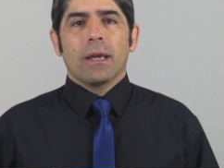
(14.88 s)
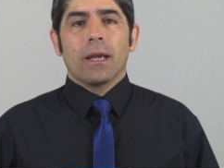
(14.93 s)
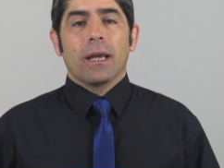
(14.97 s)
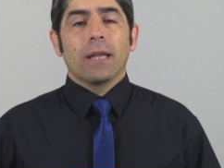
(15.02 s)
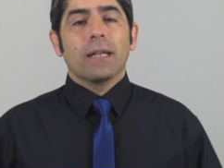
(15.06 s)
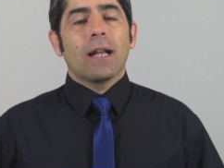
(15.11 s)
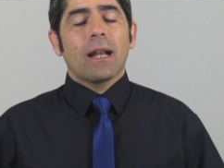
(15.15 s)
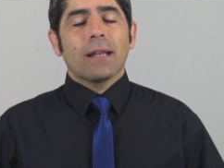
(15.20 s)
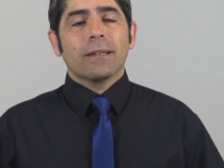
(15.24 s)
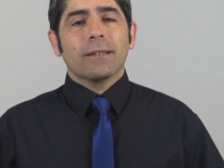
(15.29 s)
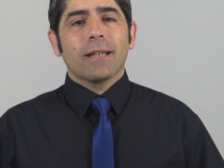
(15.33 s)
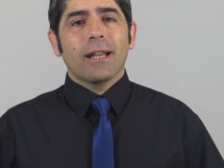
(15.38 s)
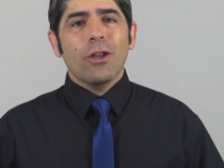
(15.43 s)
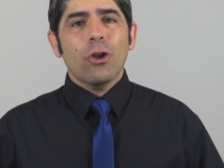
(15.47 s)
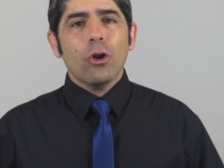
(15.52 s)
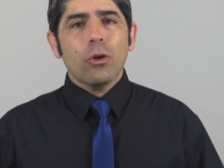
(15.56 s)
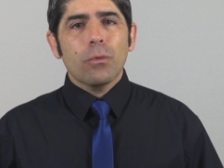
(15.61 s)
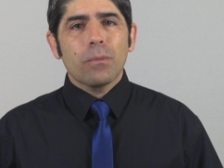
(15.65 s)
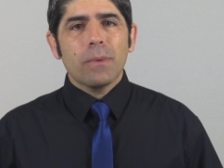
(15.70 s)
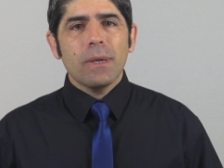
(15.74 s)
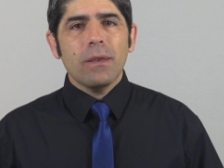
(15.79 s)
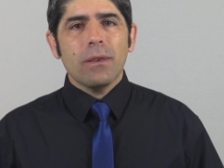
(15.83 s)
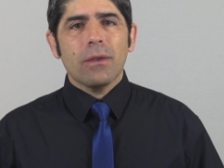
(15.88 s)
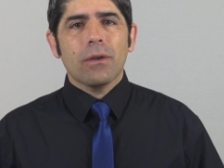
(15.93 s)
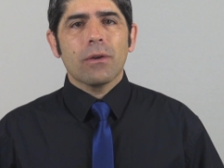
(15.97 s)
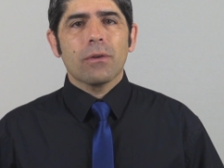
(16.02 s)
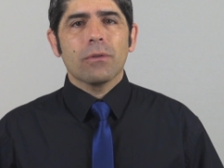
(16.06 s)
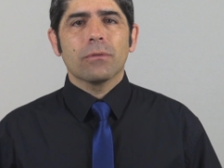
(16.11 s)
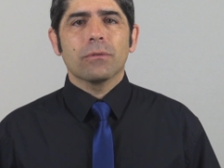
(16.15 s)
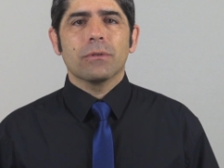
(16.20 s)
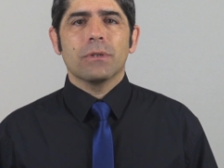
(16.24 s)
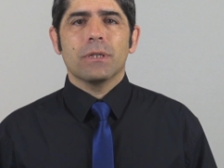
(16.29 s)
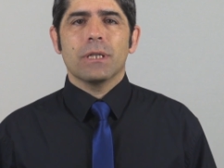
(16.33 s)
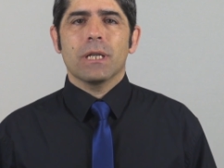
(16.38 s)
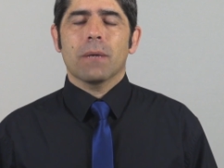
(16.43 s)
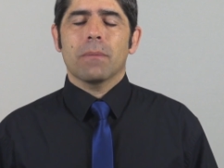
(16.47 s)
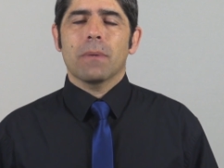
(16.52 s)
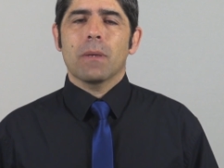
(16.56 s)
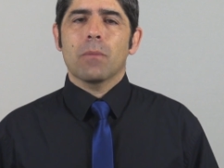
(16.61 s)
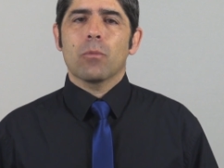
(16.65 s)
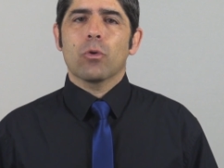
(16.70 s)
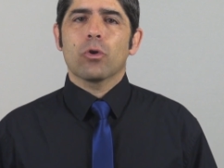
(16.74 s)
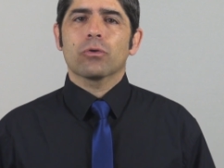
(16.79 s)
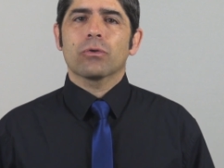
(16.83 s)
En el anterior vídeo ya
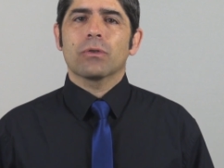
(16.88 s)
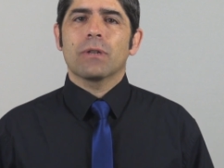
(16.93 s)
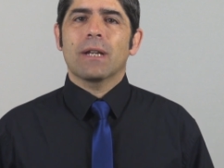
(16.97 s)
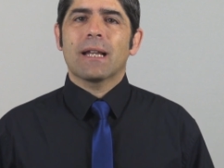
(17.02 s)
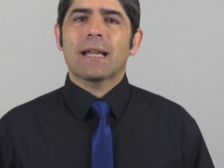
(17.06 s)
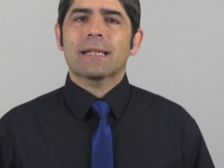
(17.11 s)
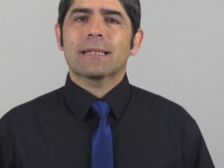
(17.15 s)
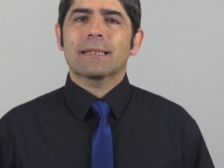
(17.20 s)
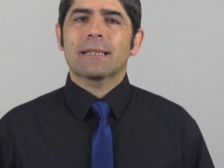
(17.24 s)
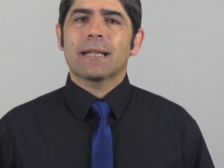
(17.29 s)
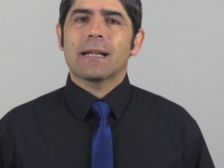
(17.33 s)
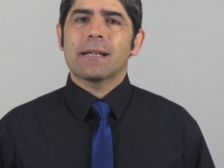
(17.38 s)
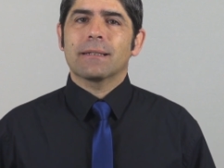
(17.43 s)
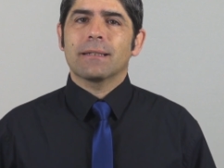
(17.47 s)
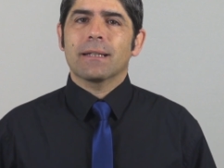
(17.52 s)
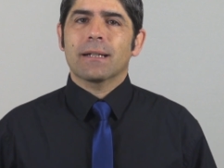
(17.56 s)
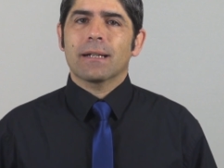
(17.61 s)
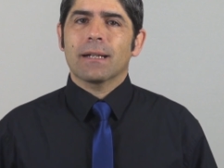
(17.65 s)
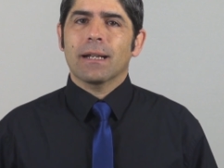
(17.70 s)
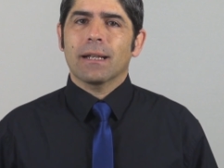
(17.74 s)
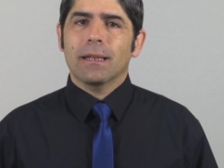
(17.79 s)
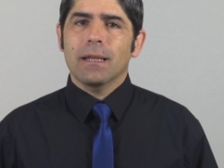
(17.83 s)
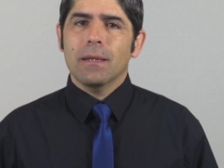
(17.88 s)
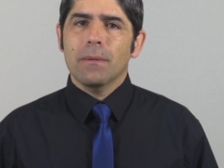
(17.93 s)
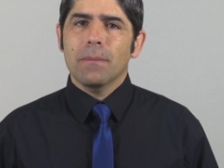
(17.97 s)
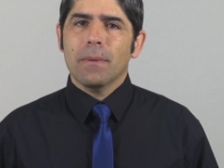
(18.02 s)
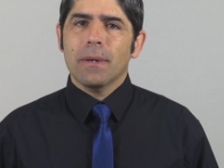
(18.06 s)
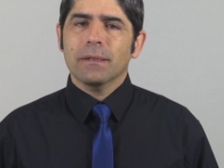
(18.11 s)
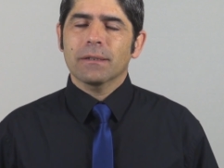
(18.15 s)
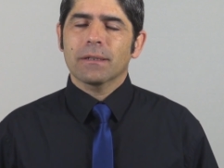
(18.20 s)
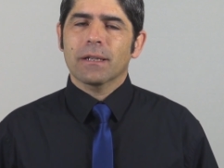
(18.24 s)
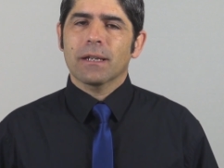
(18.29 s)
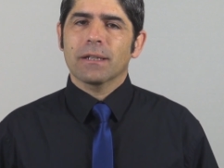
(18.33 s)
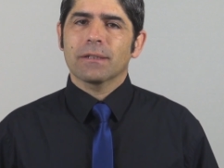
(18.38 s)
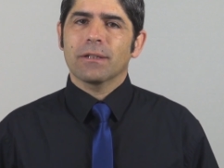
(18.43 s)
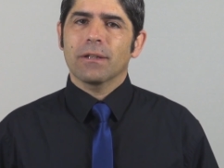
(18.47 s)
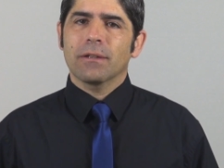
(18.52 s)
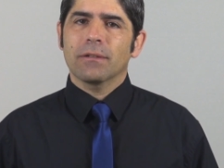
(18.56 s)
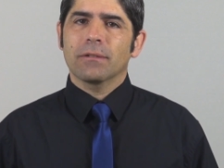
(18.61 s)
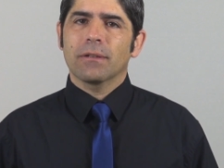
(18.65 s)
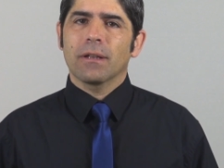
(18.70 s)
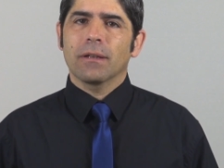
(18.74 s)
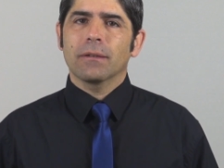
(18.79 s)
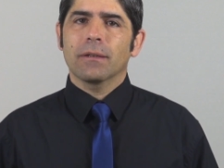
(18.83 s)
vimos las alternativas que
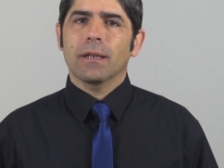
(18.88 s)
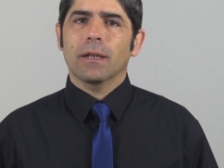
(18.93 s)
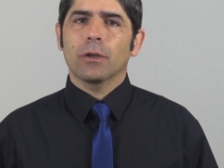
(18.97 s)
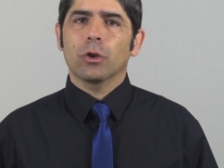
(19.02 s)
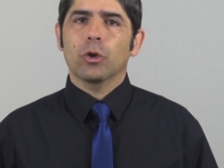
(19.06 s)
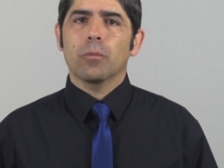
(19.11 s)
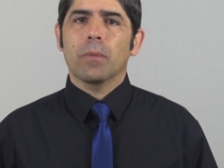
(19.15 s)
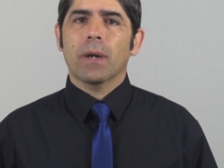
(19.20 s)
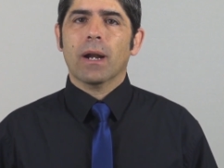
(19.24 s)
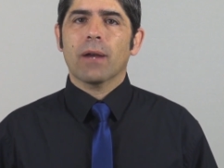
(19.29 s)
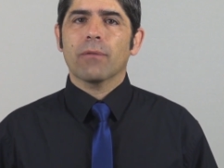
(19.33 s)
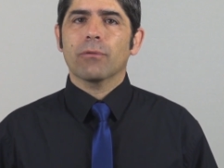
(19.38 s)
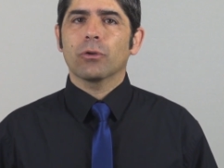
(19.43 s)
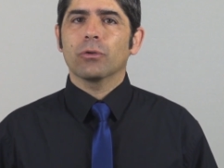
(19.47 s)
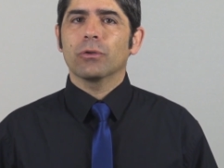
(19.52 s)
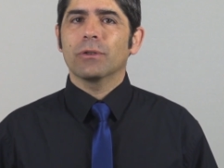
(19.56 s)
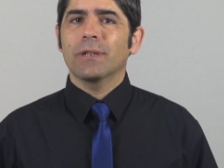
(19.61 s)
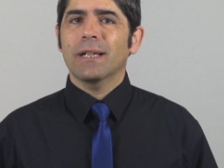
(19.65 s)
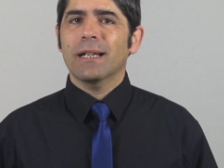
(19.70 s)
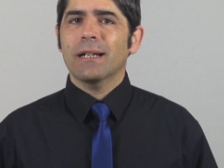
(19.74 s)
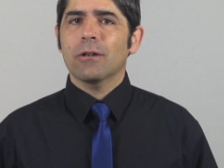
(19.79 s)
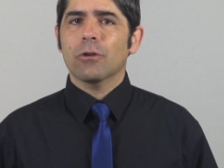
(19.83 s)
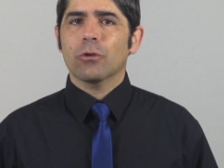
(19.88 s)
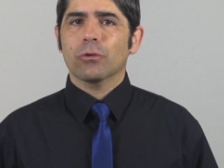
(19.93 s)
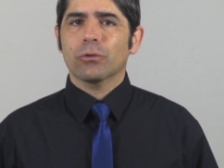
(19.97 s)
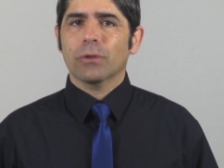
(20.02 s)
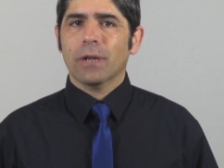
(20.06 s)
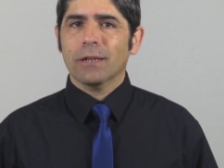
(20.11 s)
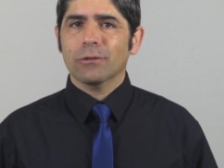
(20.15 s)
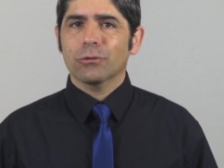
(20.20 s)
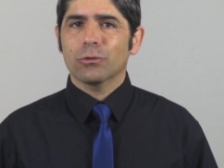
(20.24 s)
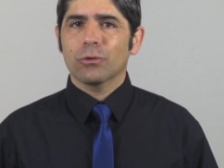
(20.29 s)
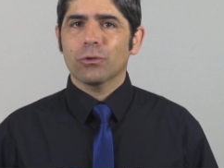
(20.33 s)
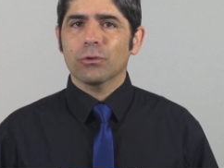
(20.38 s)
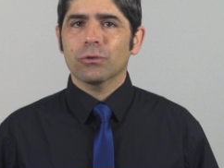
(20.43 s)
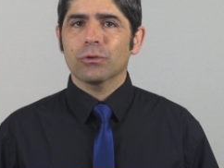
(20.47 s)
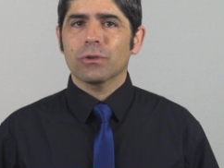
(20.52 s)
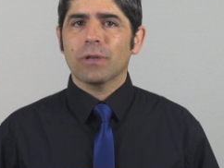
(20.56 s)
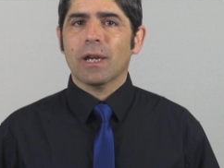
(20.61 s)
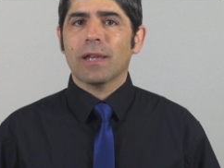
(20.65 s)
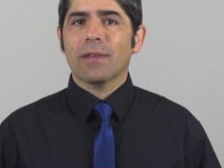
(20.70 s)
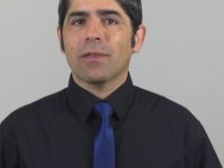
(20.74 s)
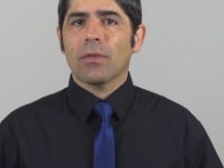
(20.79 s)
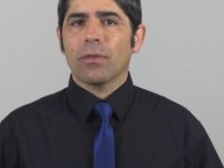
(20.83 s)
existen tanto para afrontar los
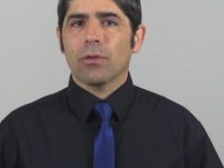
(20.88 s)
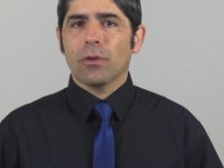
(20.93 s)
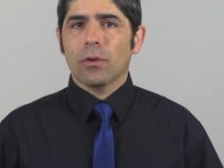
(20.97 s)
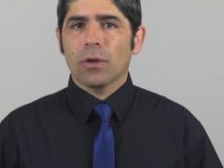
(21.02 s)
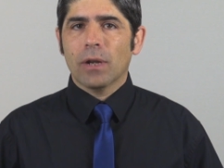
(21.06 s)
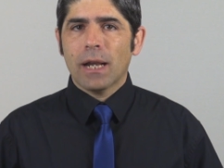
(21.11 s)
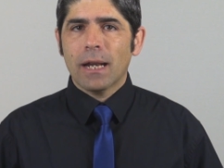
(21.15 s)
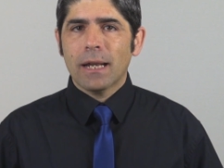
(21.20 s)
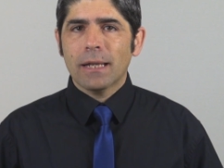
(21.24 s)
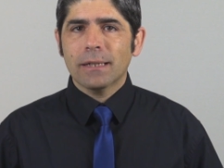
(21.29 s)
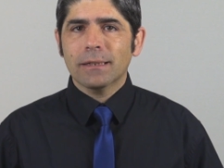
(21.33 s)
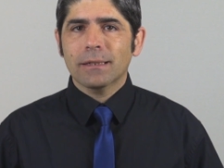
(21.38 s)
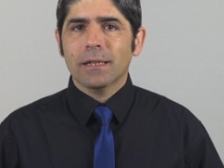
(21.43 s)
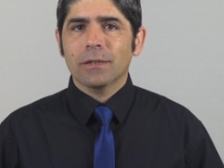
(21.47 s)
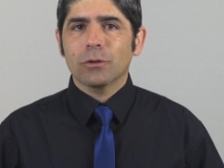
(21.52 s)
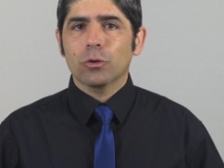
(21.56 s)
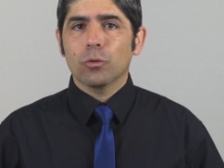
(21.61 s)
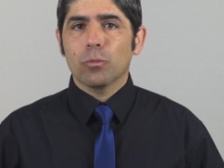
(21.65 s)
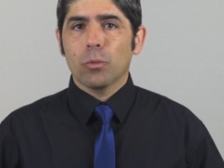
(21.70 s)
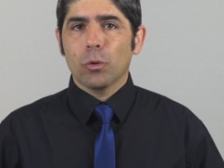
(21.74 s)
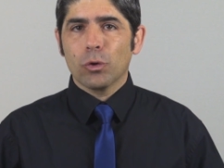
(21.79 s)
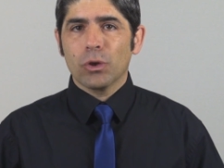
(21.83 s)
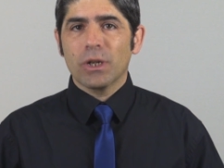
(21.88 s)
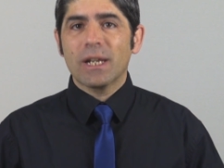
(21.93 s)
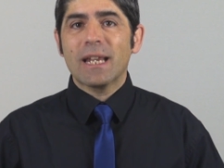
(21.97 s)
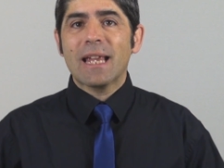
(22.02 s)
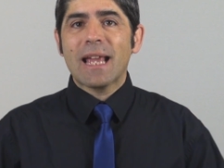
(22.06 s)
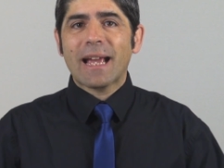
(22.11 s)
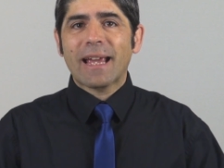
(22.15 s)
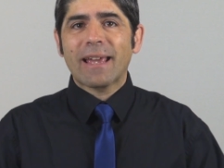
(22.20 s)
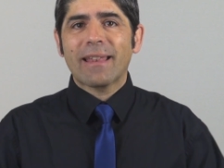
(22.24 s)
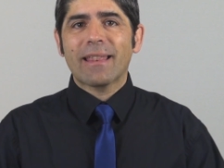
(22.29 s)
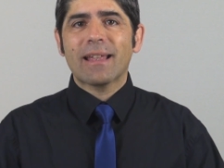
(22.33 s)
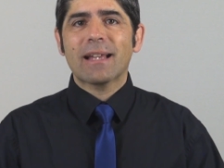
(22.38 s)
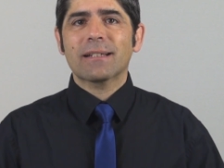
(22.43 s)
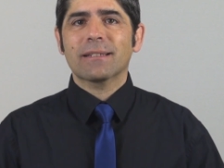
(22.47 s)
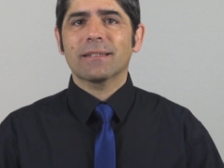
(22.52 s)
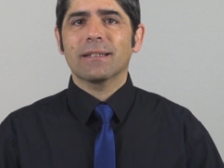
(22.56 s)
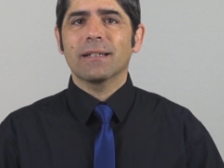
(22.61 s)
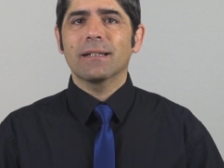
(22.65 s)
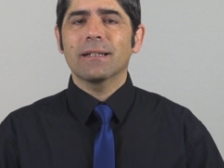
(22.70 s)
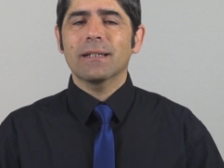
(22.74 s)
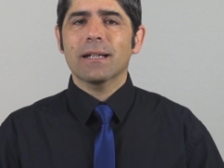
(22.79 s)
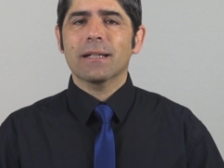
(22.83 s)
gastos adicionales que supondría
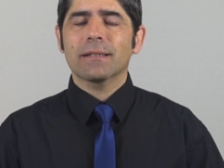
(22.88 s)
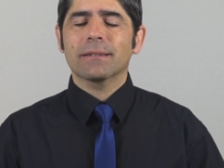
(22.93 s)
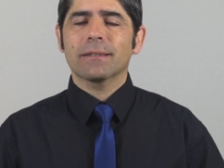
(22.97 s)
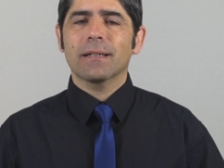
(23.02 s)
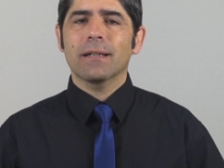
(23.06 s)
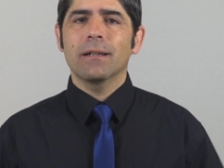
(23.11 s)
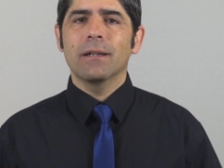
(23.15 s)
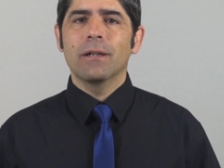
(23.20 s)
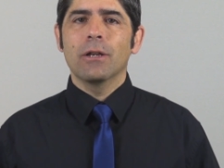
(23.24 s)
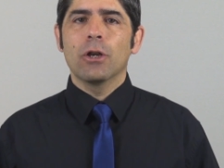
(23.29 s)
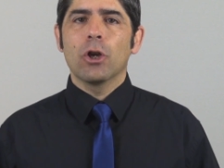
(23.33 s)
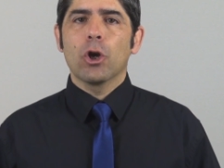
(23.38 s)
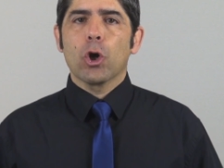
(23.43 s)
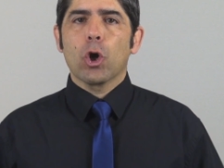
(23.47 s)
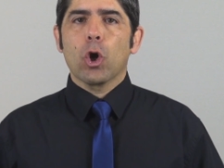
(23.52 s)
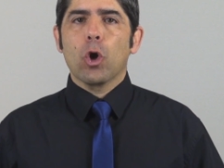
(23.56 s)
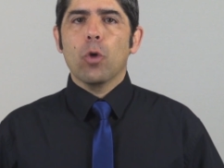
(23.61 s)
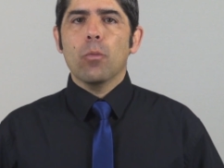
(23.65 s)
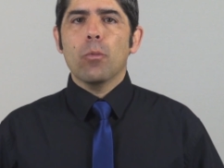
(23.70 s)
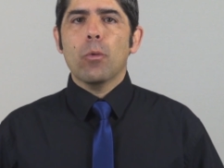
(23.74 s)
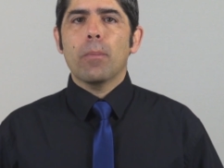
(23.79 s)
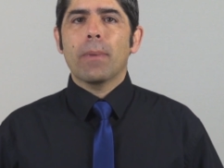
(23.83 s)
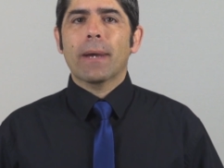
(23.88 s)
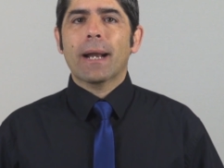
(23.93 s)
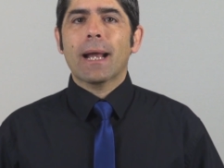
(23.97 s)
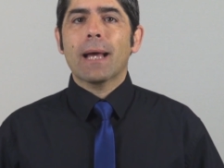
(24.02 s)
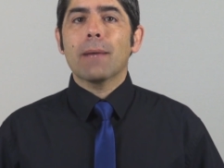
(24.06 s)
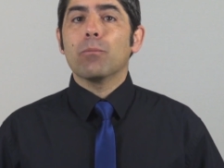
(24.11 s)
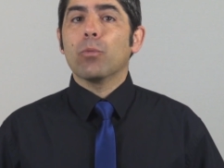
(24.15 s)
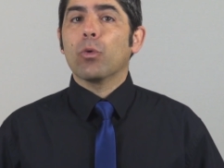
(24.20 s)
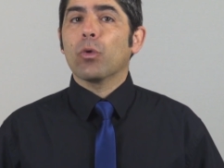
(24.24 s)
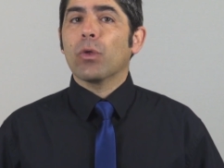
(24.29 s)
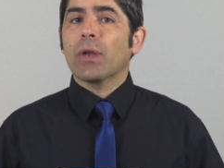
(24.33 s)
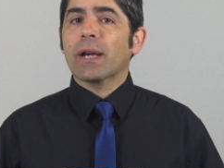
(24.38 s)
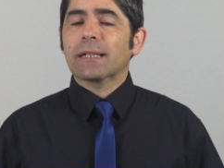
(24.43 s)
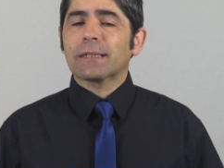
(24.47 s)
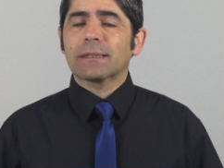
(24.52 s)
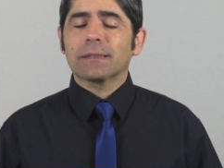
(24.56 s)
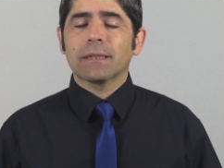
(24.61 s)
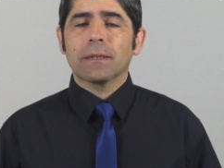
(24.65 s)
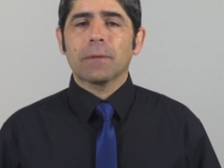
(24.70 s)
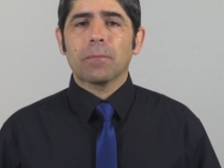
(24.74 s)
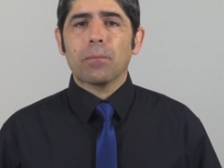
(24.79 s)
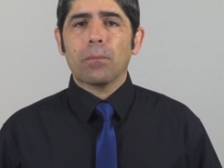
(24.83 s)
quedarse en casa como para
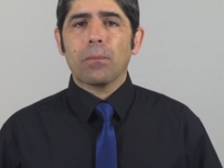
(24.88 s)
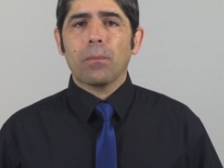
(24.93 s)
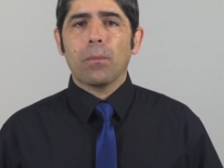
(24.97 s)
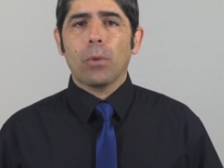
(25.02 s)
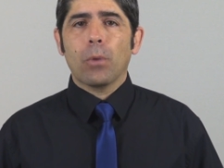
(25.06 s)
mudarse.